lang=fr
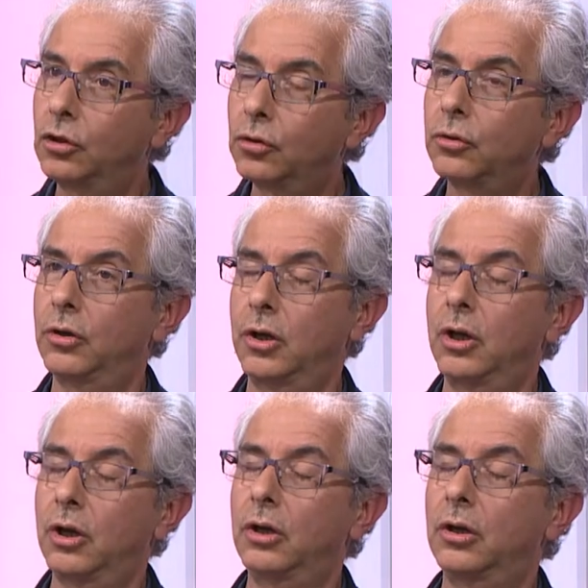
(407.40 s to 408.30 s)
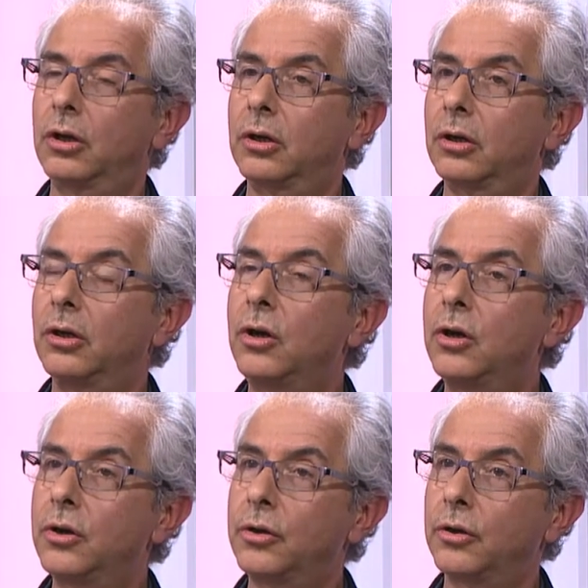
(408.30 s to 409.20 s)
que
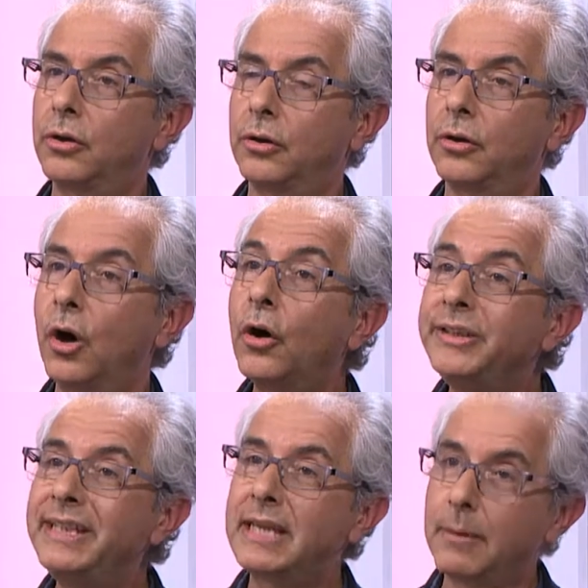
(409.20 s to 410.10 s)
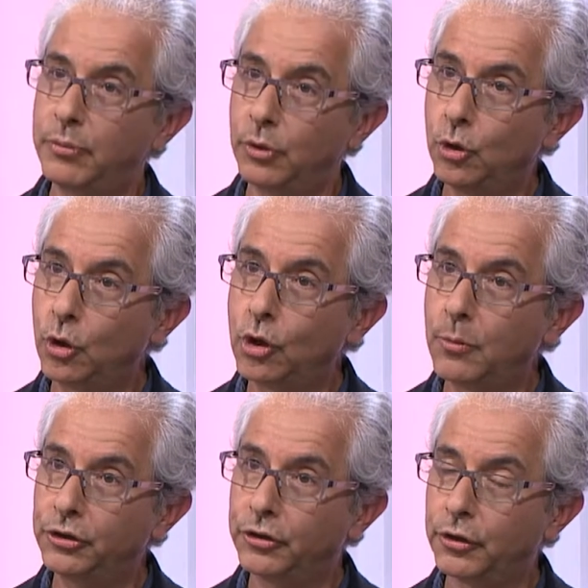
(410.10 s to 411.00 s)
le handicap
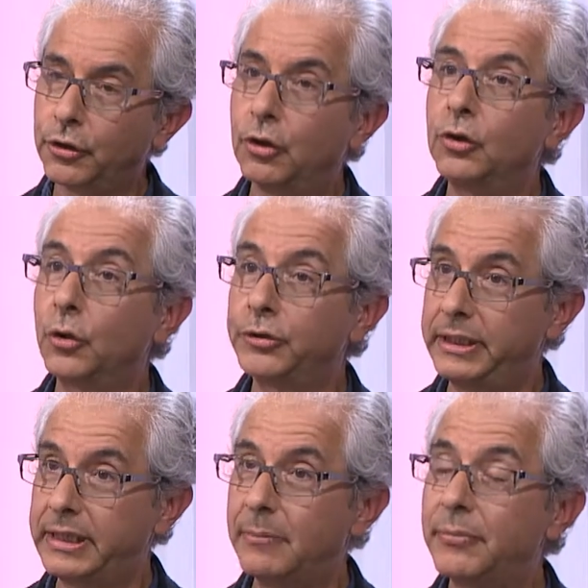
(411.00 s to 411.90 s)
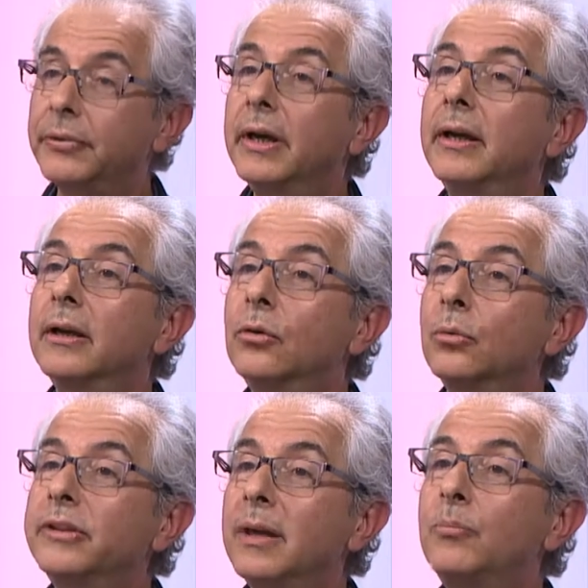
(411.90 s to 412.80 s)
locomoteur, le handicap
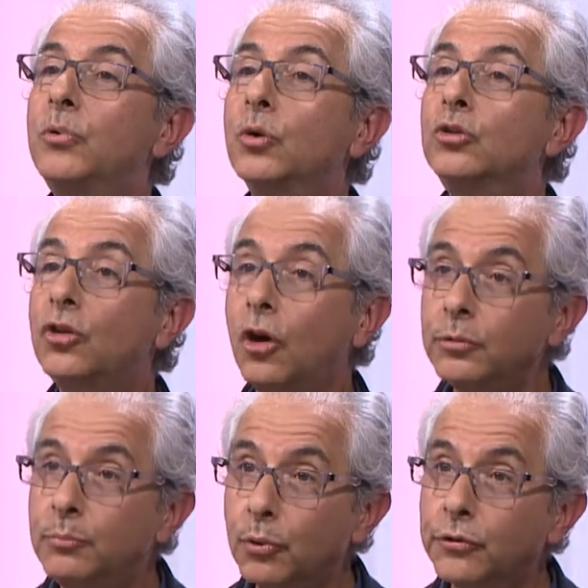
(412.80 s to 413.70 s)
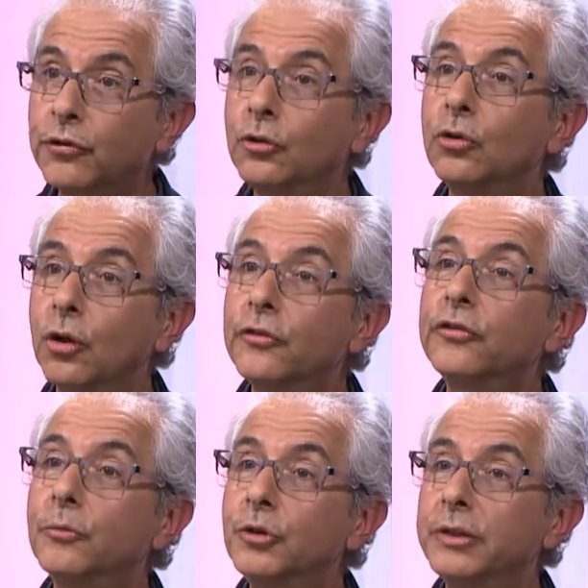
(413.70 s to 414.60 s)
comptait pour 30% de
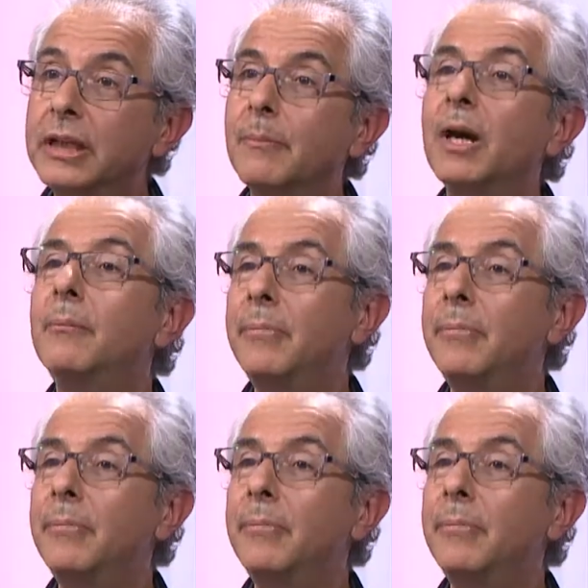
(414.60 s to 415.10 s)
l'ensemble du handicap.